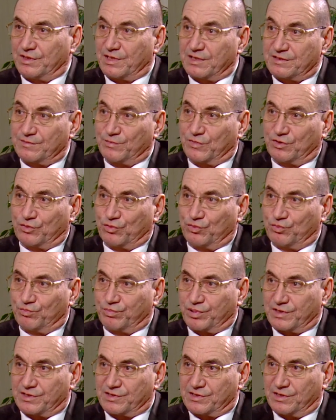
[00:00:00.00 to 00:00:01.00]
Я смотрю,
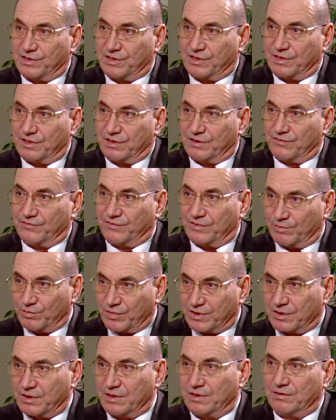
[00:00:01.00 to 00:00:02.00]
прошли
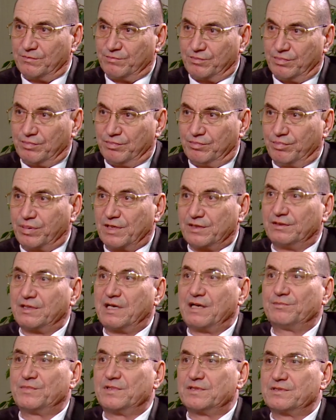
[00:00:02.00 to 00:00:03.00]
выборы
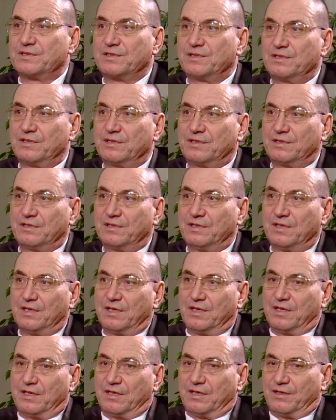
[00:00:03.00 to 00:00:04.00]
парламентские,
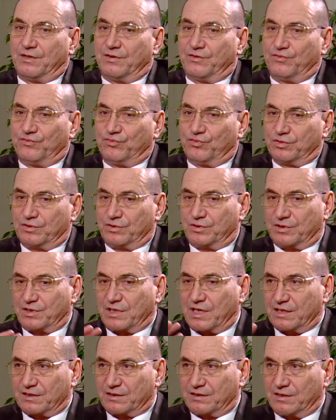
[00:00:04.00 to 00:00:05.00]
вот
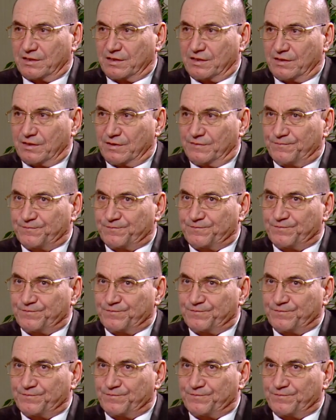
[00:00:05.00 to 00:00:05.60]
как-то